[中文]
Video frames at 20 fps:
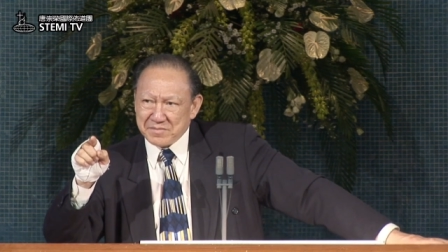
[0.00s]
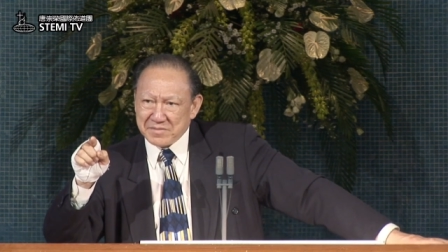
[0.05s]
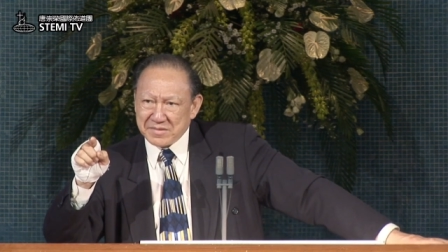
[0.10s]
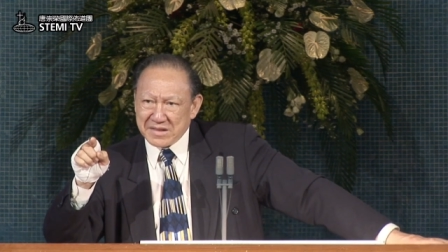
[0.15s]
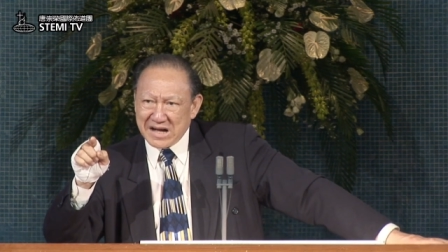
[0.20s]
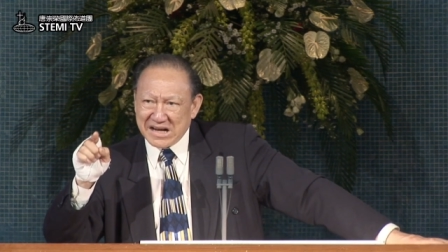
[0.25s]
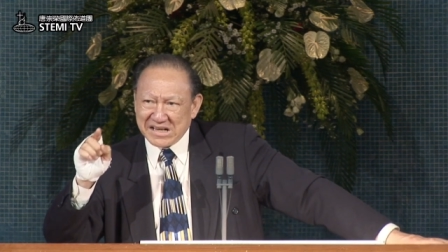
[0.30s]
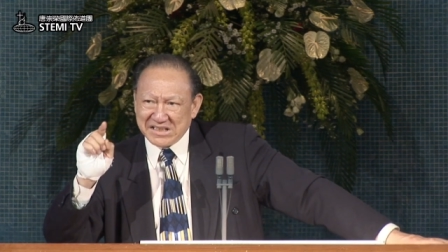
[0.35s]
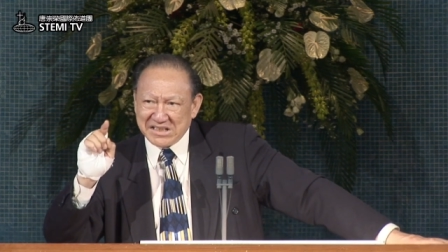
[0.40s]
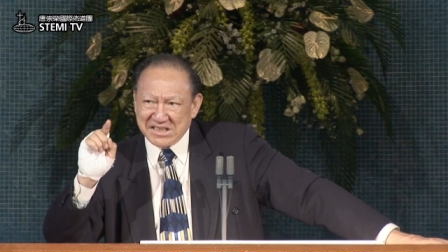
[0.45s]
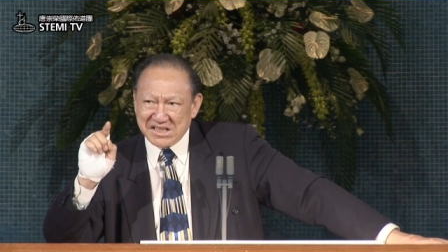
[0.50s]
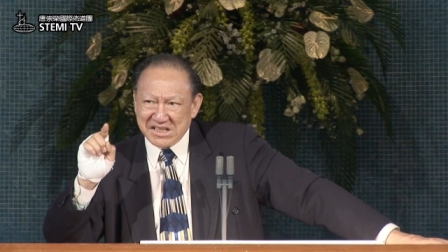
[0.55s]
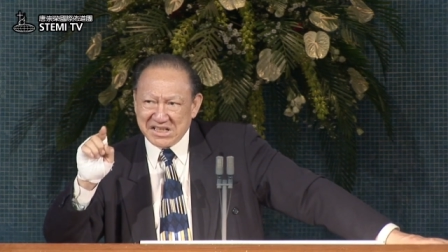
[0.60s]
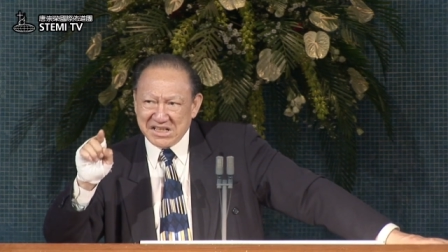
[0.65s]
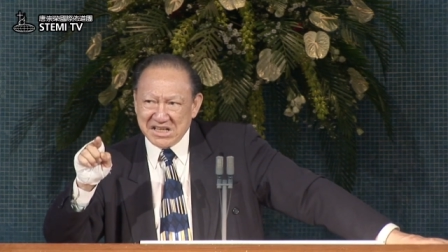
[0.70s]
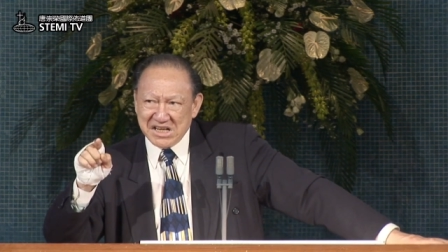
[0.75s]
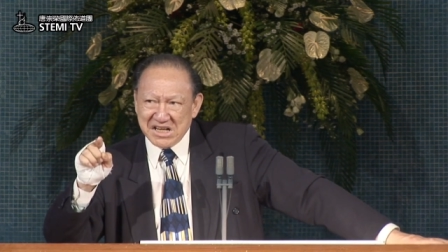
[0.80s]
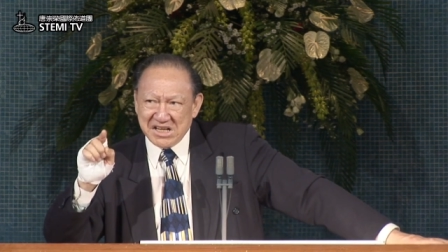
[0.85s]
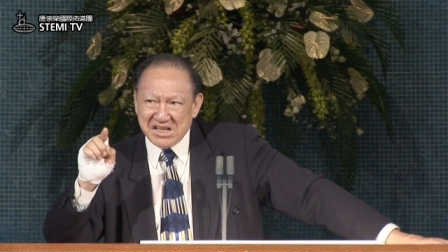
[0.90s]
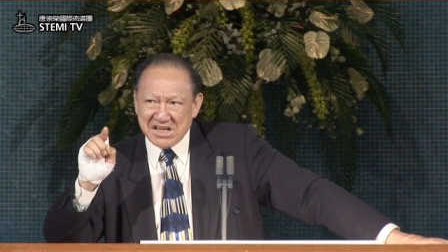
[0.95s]
他
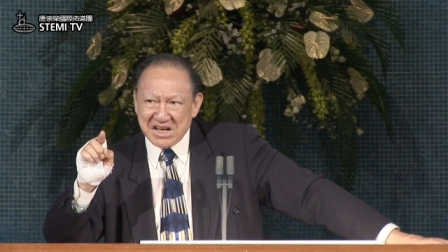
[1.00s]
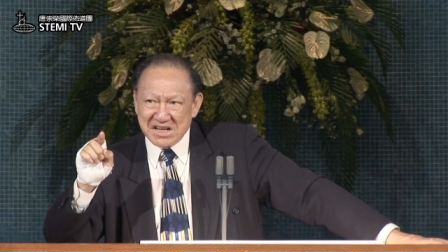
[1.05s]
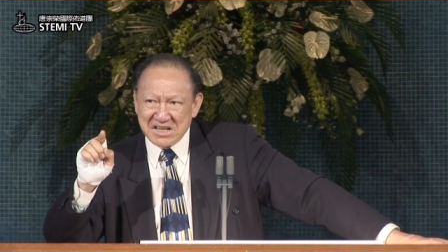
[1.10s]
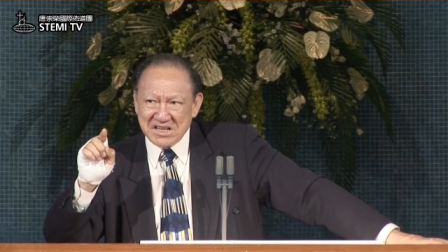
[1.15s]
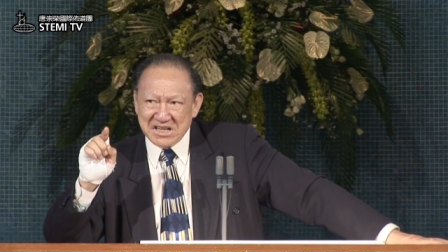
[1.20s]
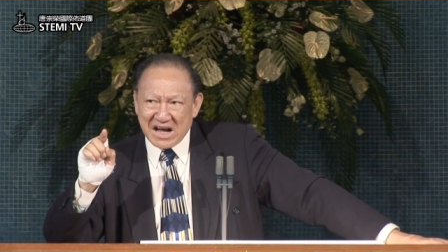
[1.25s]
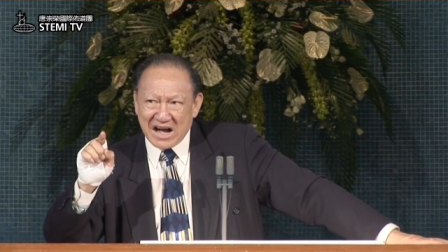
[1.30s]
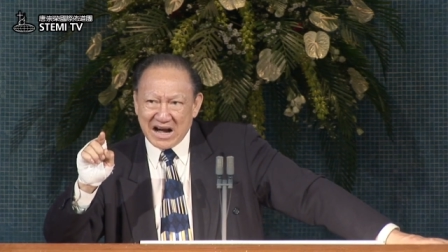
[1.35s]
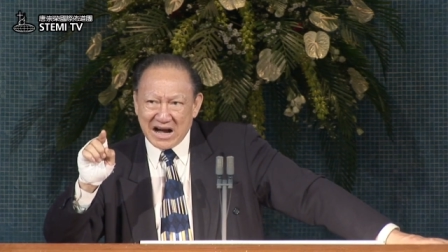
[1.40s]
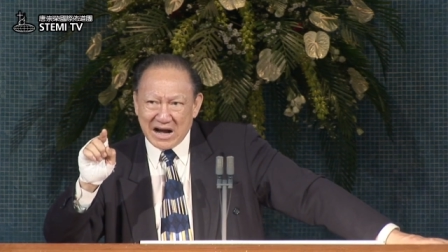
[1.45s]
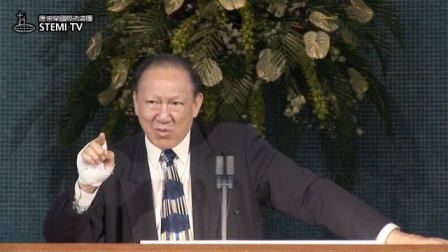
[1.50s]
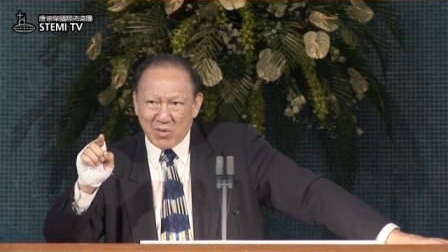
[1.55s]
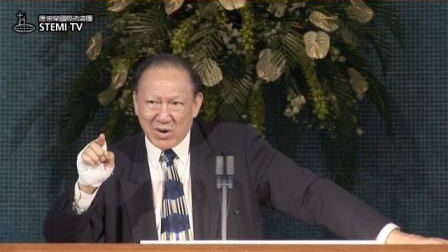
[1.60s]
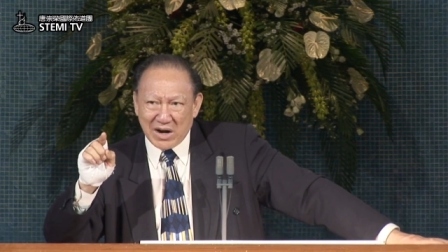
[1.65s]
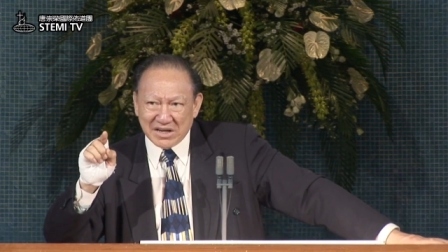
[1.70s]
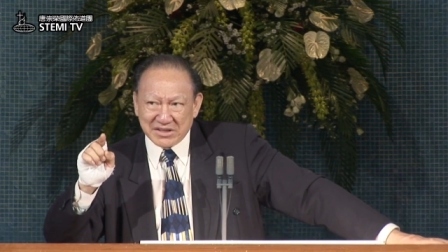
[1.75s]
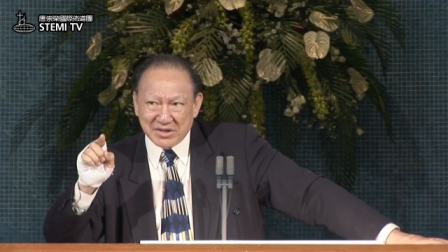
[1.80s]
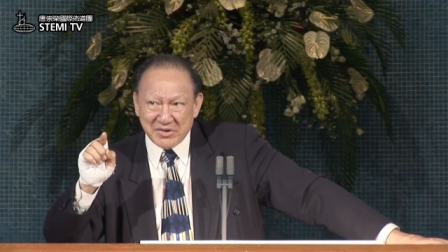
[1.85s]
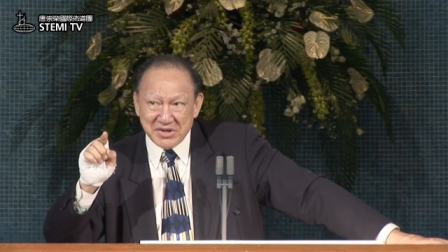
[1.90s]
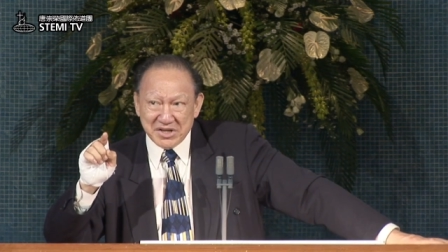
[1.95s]
体贴亚哈
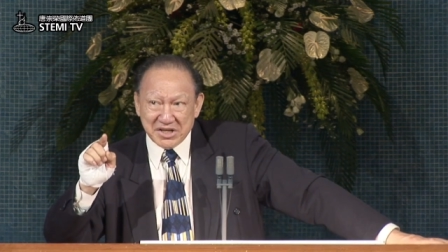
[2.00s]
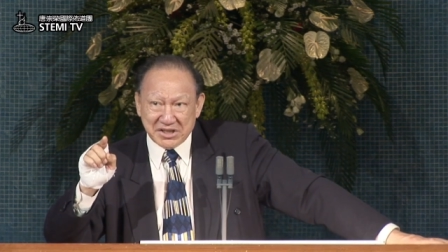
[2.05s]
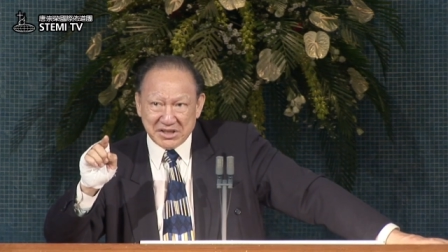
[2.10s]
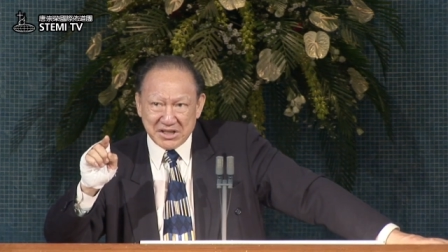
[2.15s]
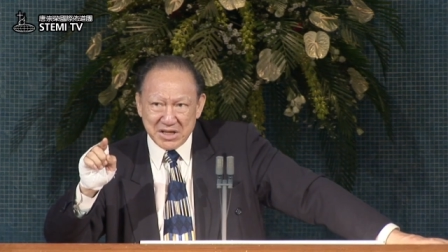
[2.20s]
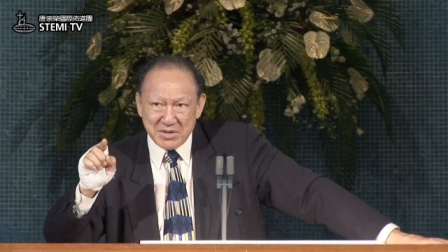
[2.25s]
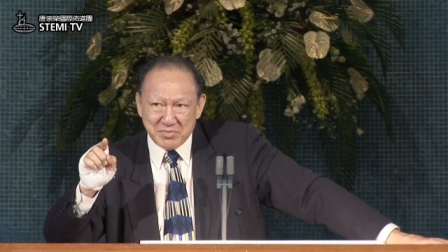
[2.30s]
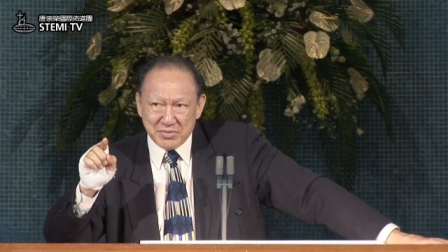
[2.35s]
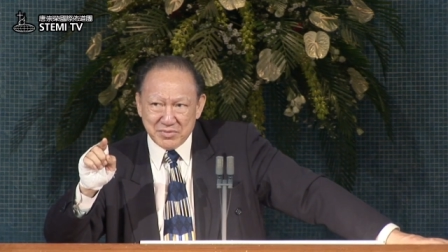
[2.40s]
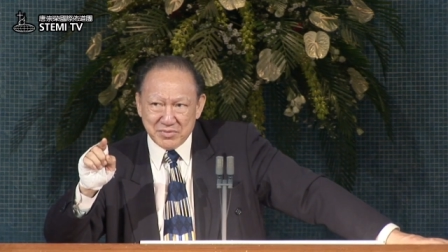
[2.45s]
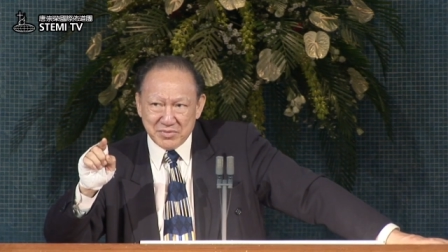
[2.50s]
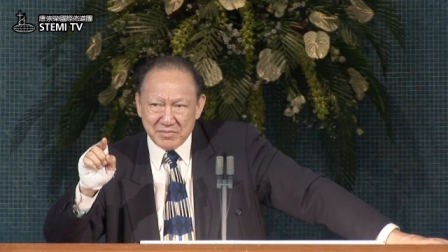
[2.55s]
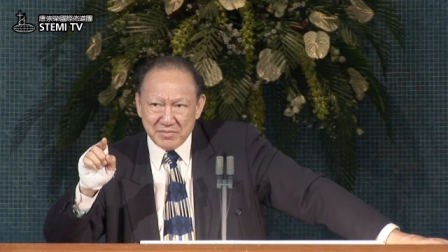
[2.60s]
王到一个地步，